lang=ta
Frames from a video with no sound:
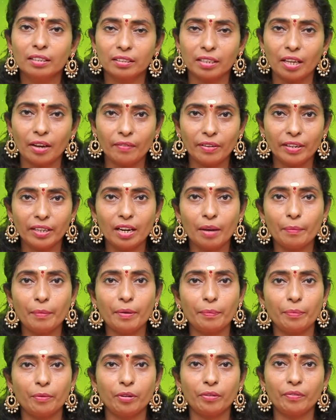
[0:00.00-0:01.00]

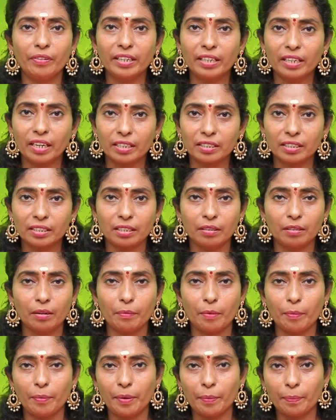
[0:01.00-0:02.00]
தேவையில்லாமல் இப்போ ஒரு வீடு கிடச்சிருக்கு
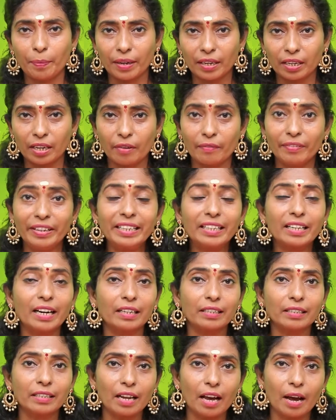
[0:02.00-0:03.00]
நம்ம போய் பண்ணலாம் வீடு
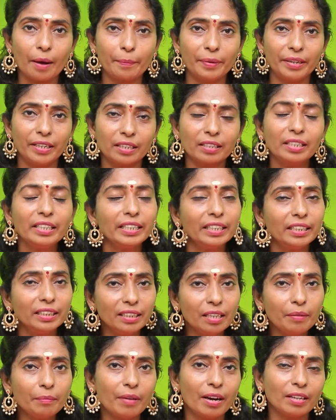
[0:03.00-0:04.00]
கட்டலாம் அப்படின்றது
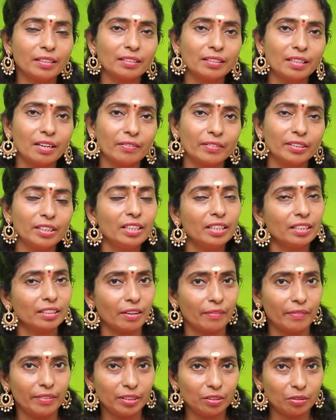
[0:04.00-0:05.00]
இந்த மாதத்தில் வந்து நீங்கள்
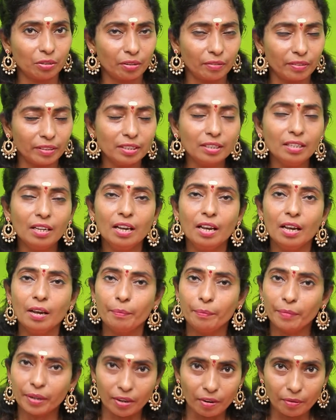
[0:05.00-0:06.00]
தவிர்த்துக்கொள்வது
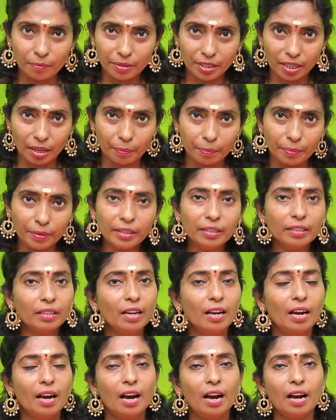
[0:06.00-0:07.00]
மிகவும் சிறப்பு
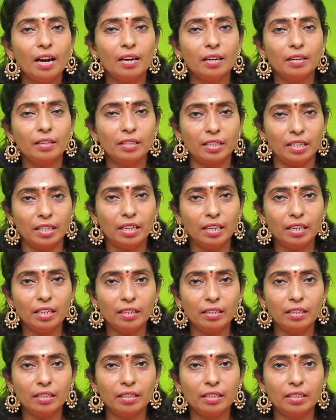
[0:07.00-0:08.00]
என்ன
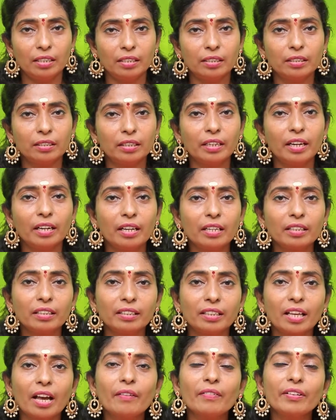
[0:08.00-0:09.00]
ஏன்னா நீ
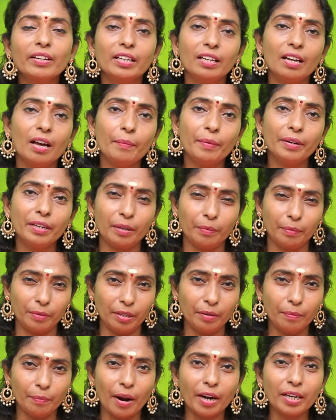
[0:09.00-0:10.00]
தேவையில்லாமல் நீங்கள்
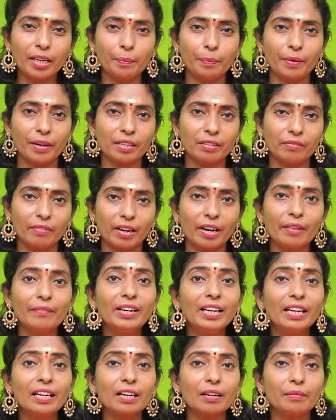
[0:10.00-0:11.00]
இதை மாட்டிப்பாங்கன்னு வாங்கல
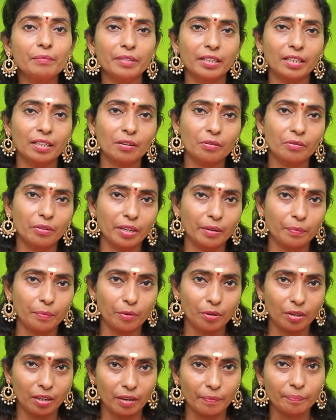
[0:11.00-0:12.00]
வில்லங்கம் இருக்கக்கூடிய
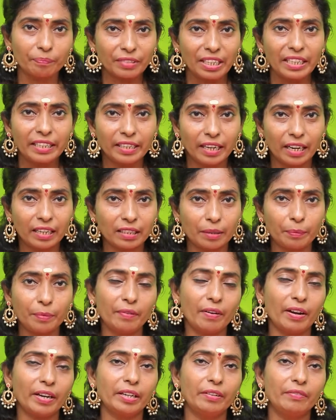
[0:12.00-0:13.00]
பொருளை இடத்த
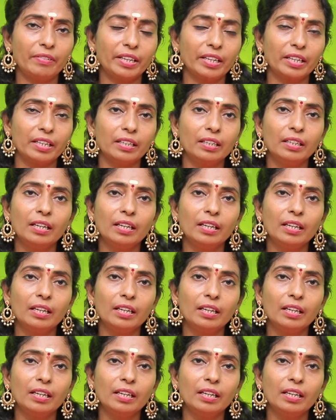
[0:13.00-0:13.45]
போய் வாங்கிடுவீங்க